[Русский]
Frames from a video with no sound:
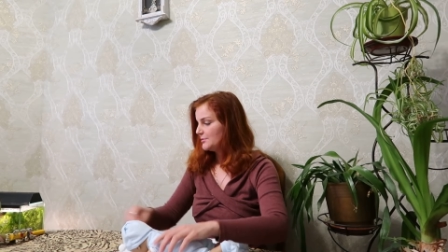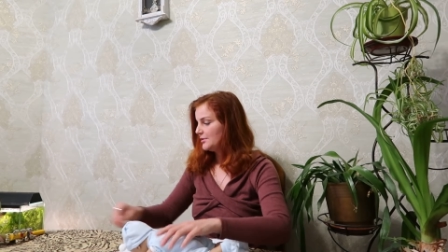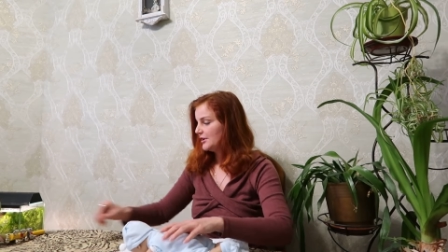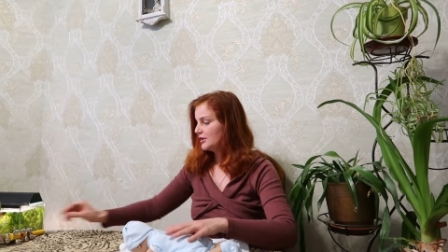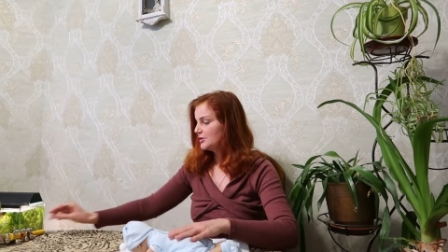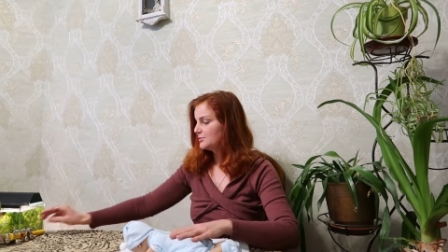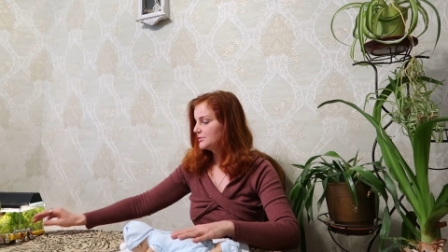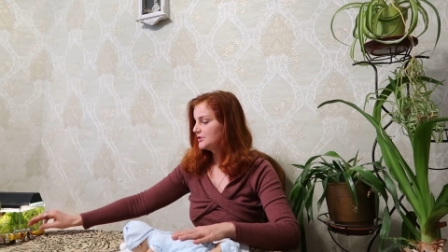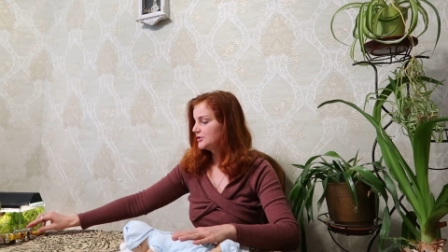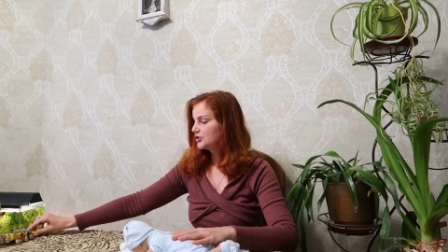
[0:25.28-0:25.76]

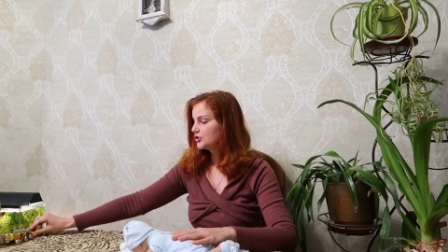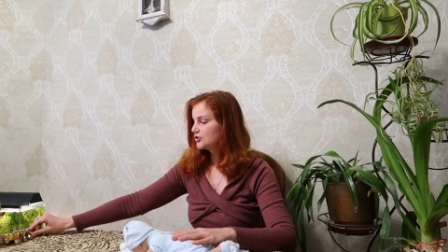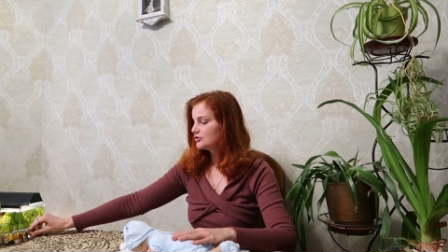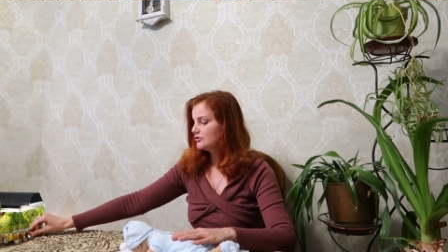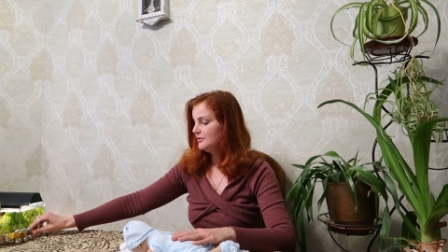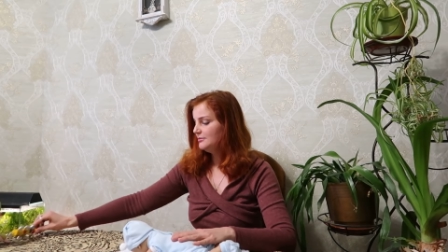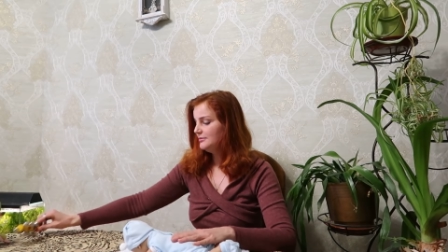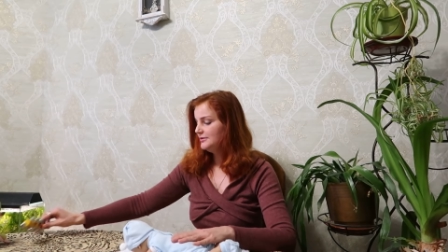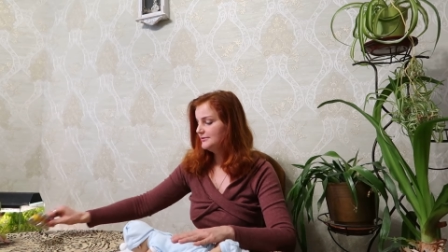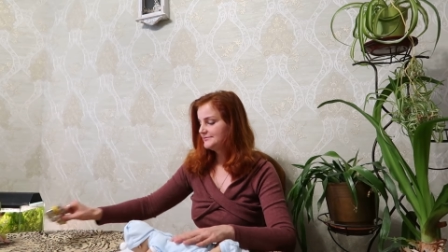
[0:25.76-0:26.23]
Перед
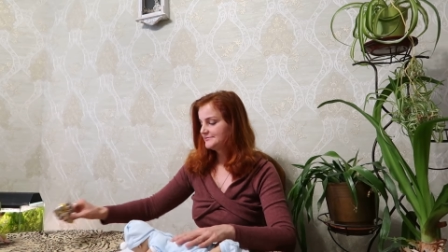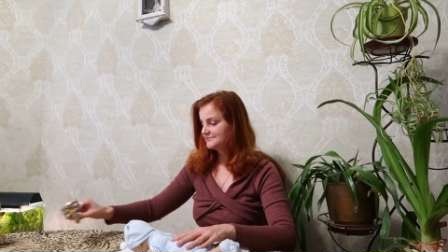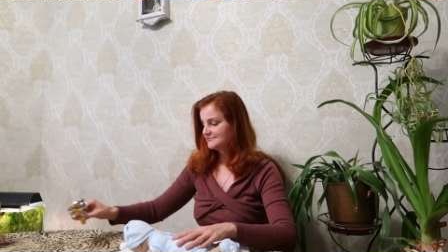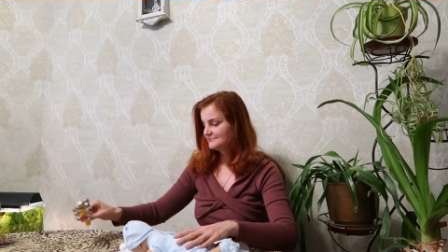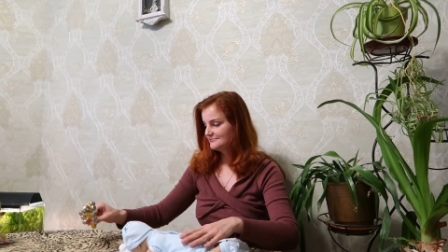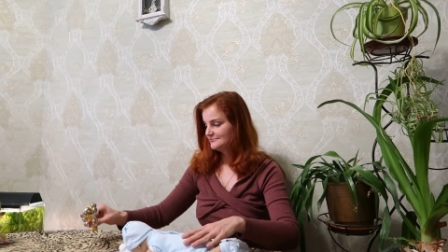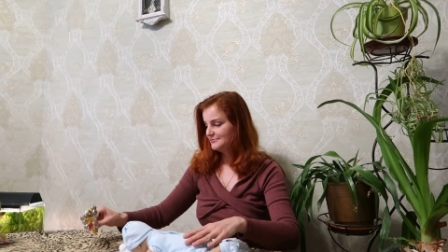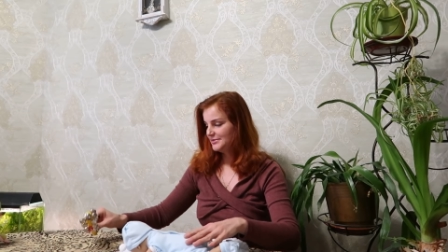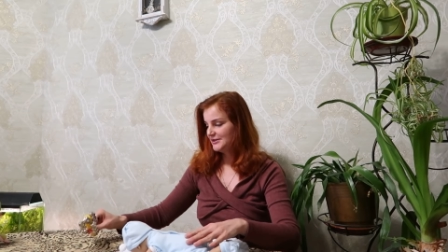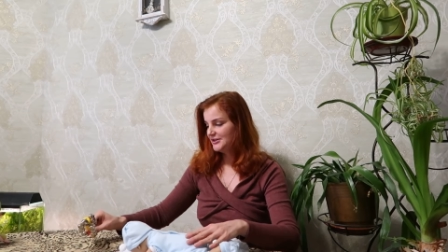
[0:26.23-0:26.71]
малышом
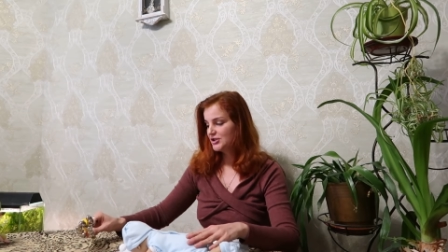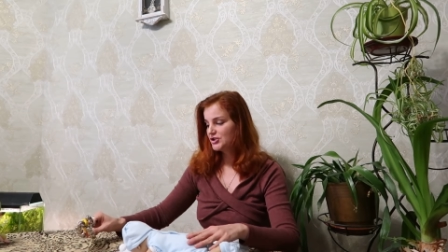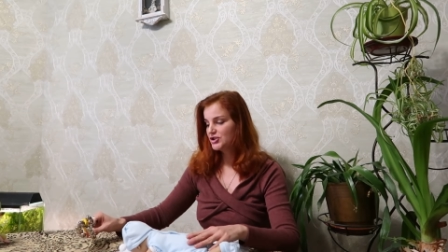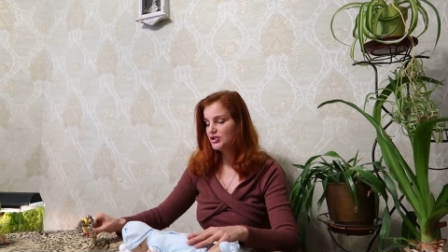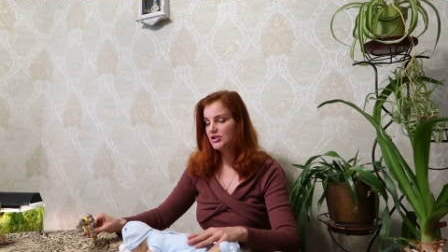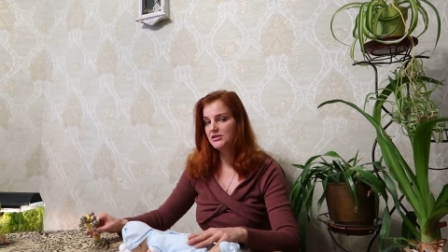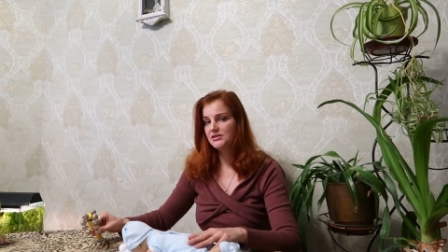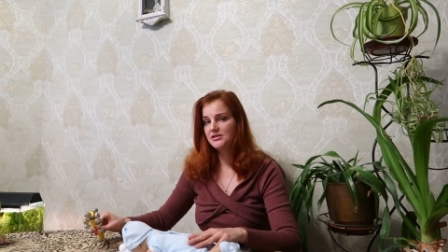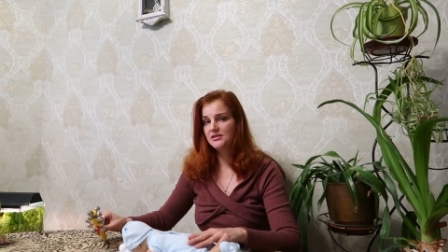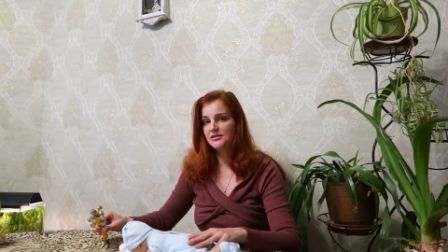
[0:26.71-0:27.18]

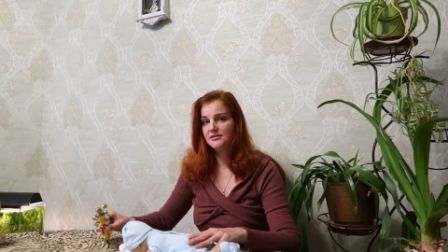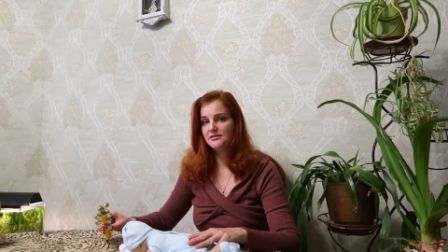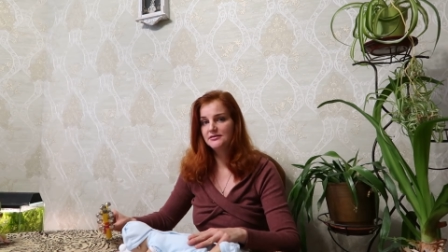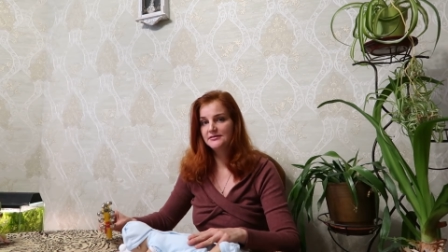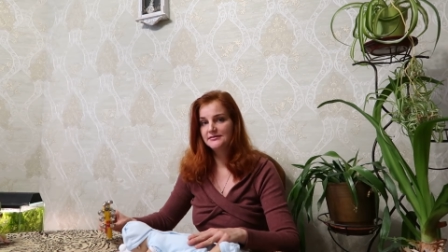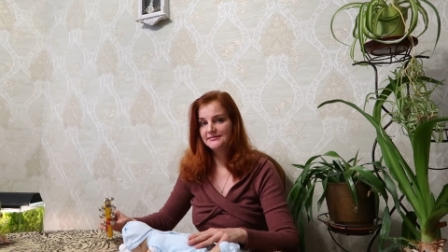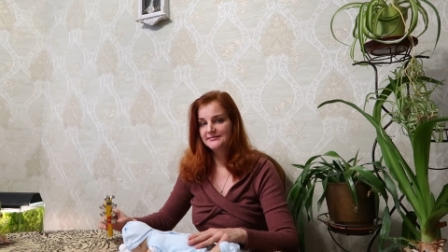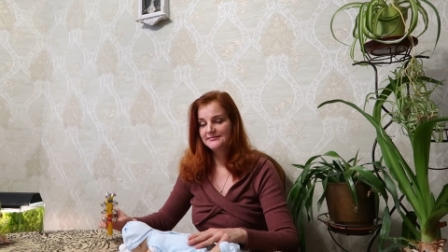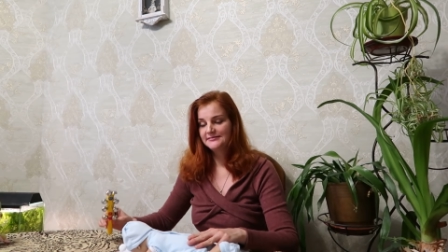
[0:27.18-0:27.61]
положите